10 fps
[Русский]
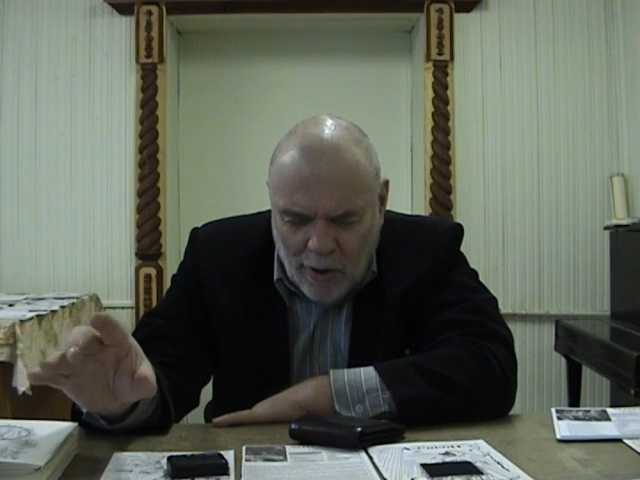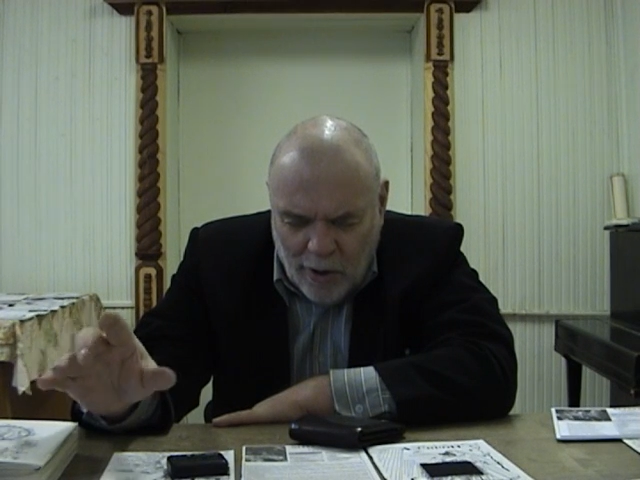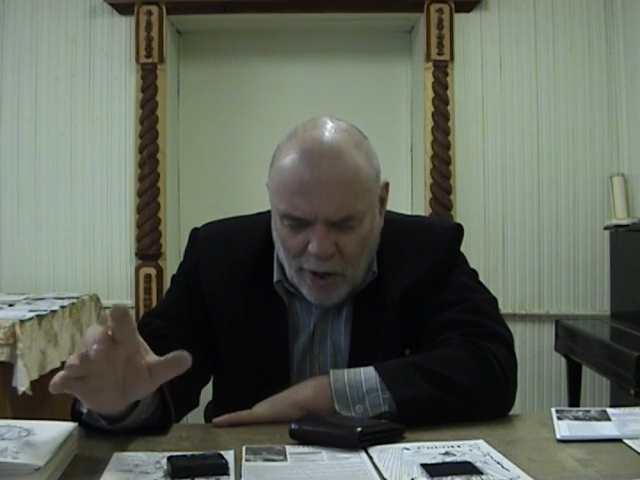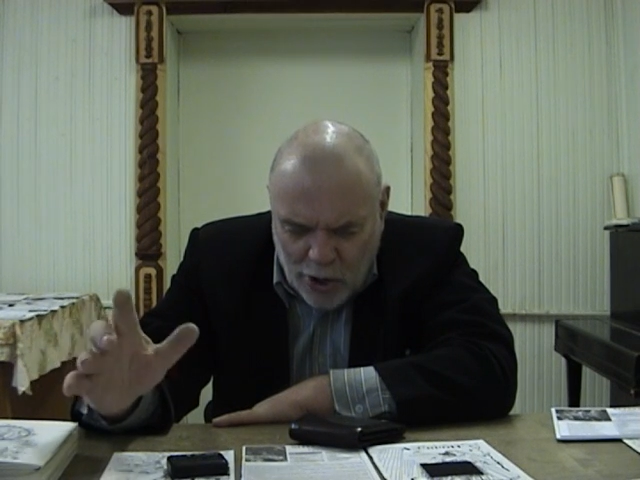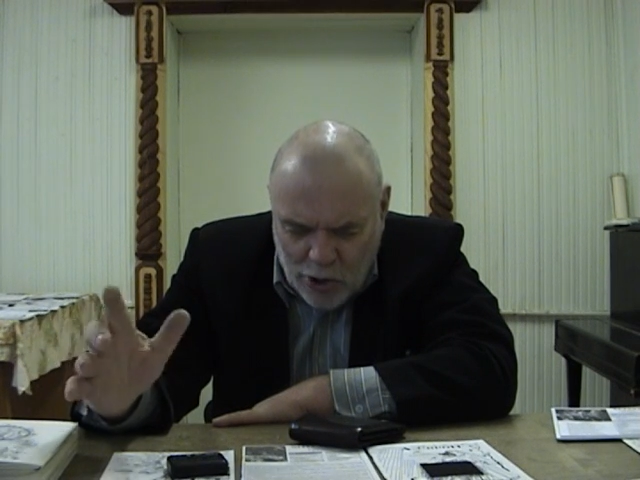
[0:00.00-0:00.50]

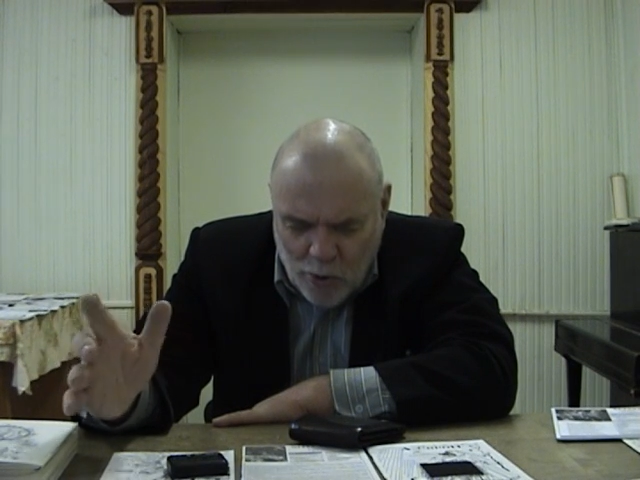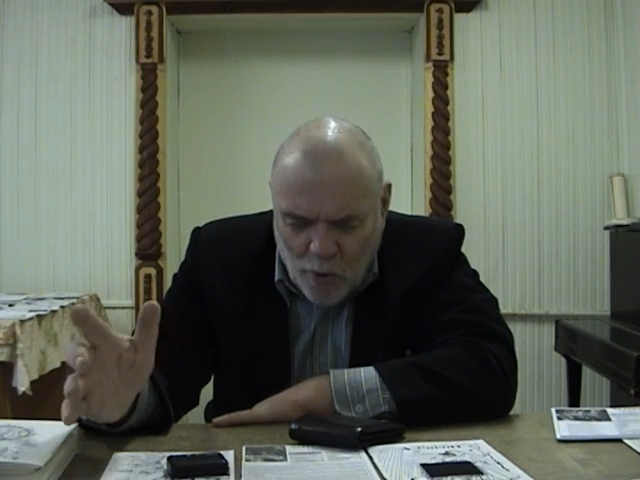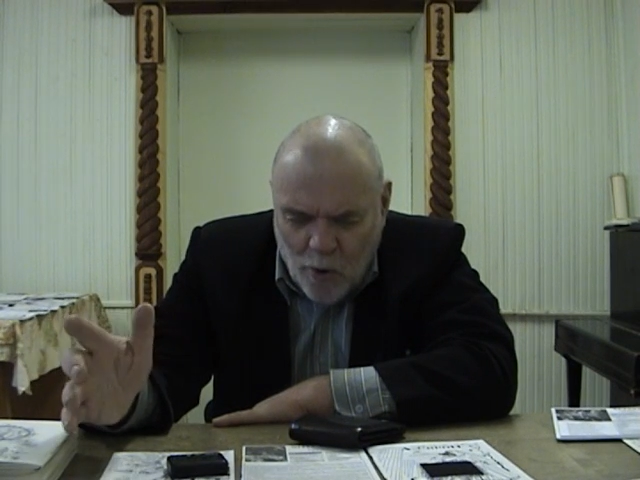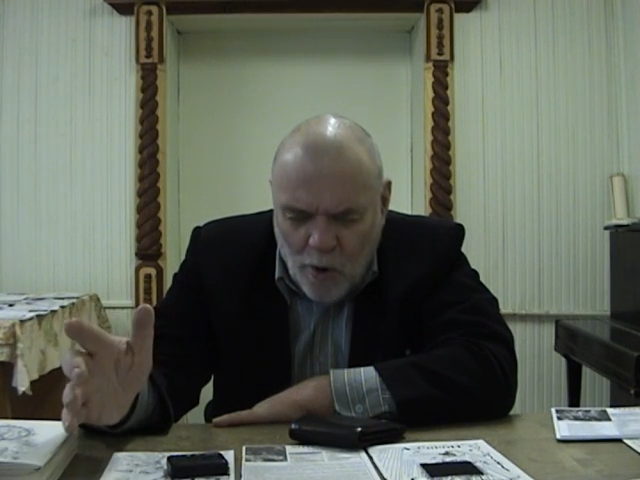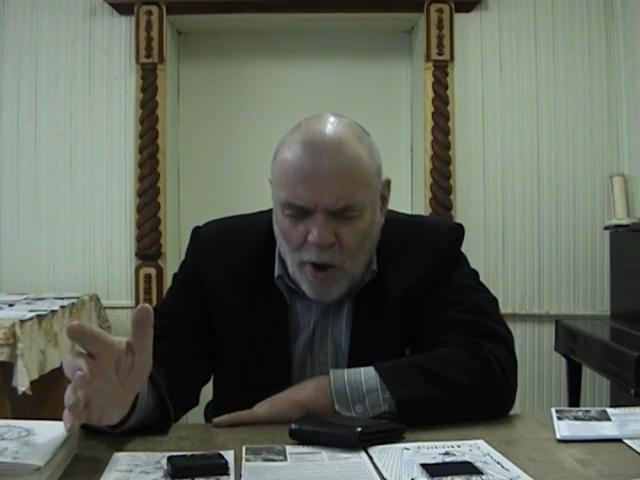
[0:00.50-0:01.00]

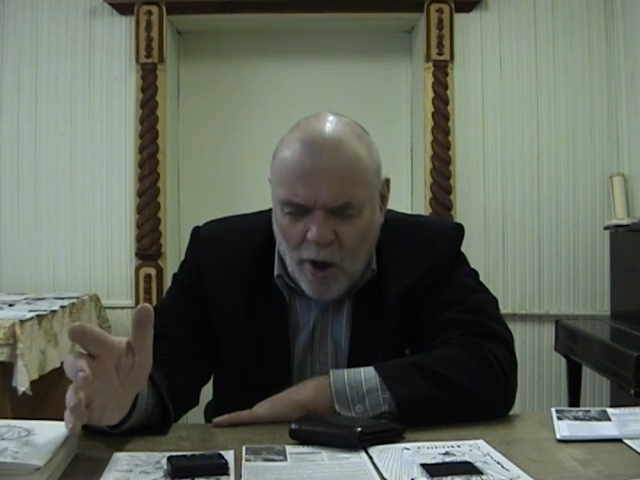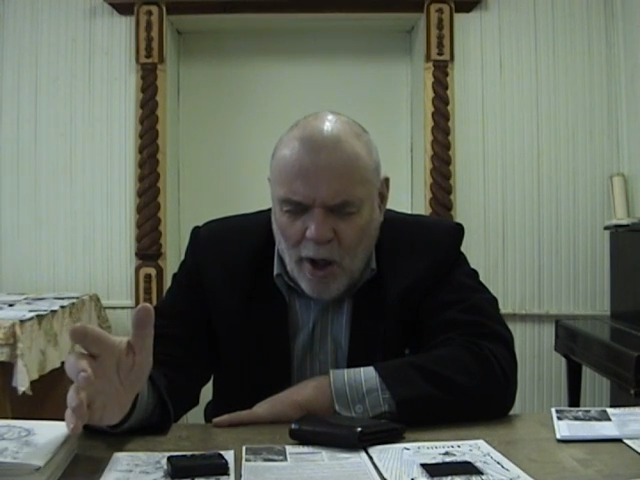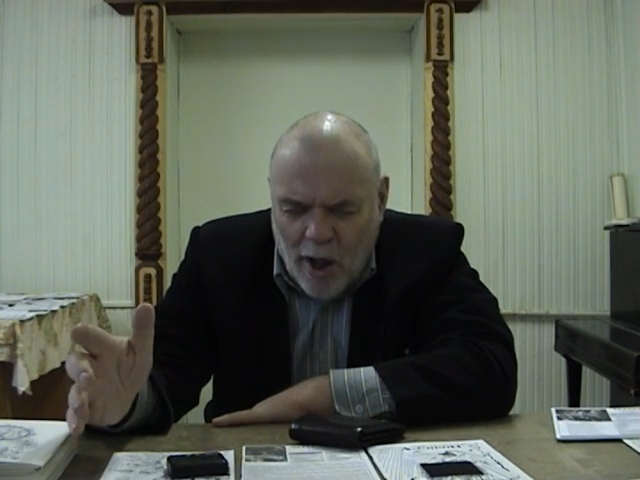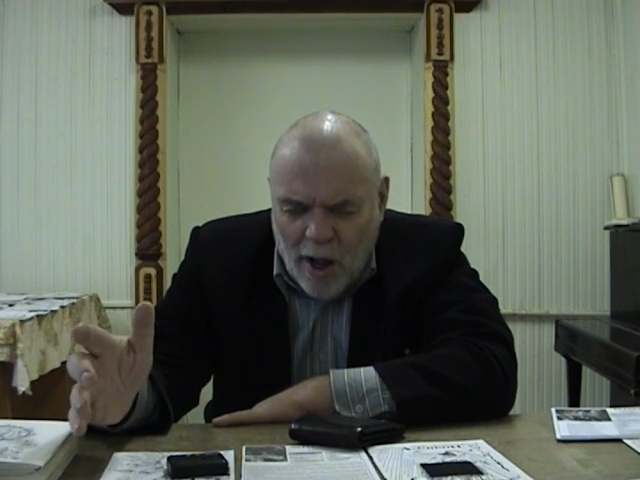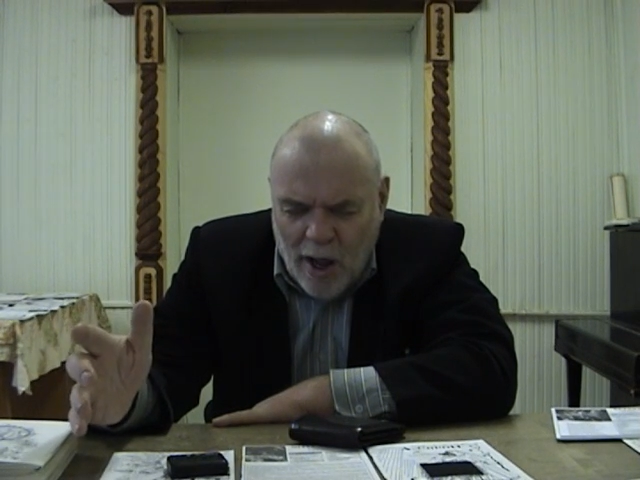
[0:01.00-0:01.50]
Хорошо.
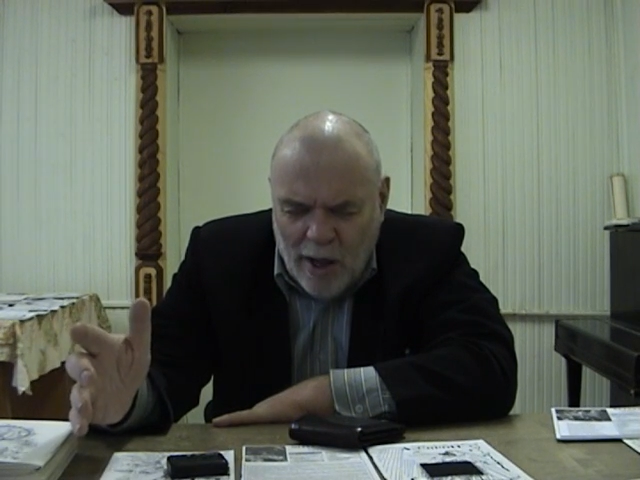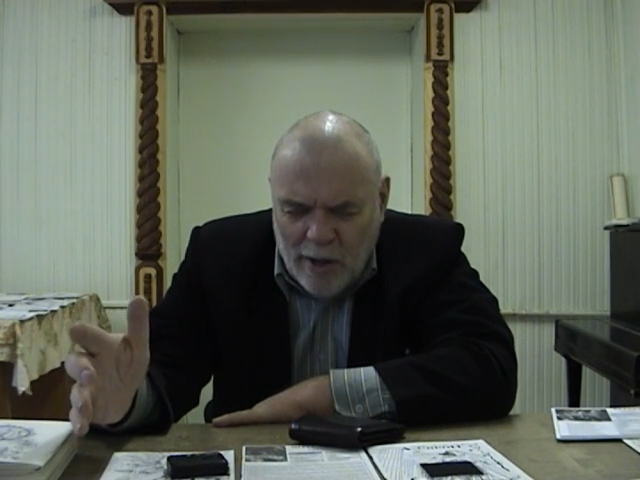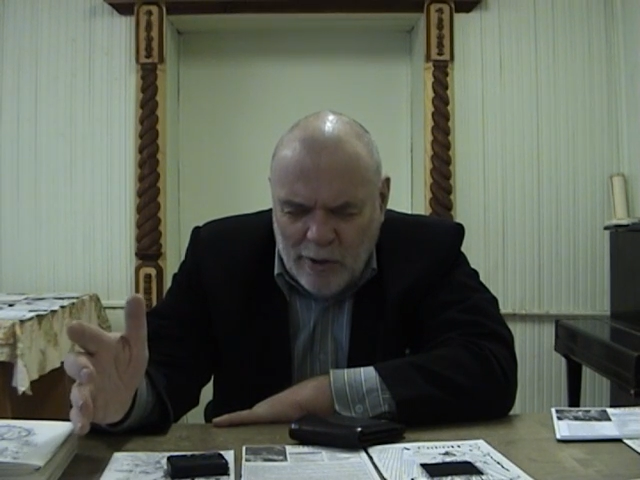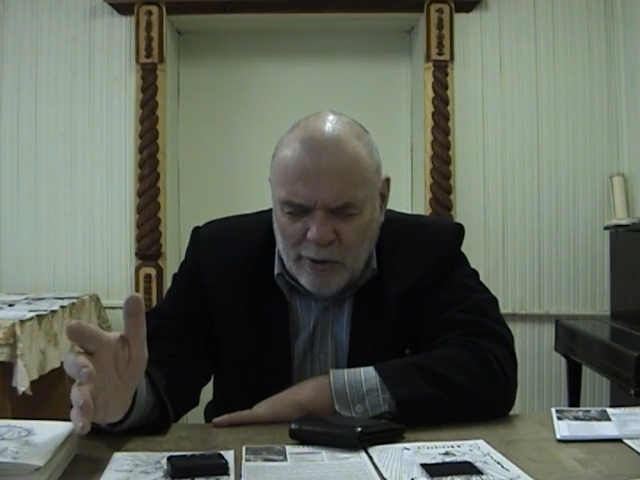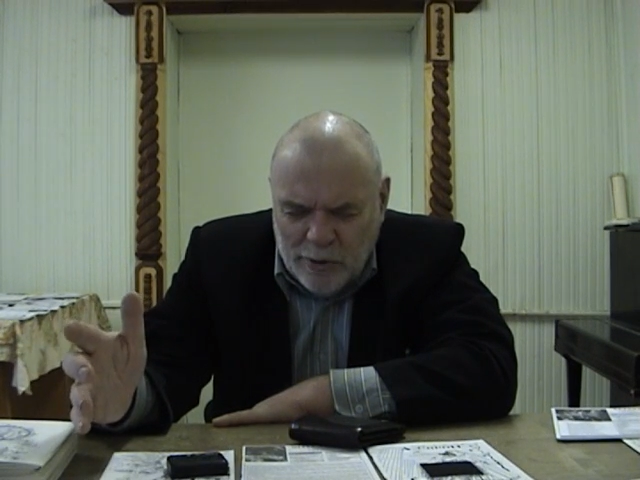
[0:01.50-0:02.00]
А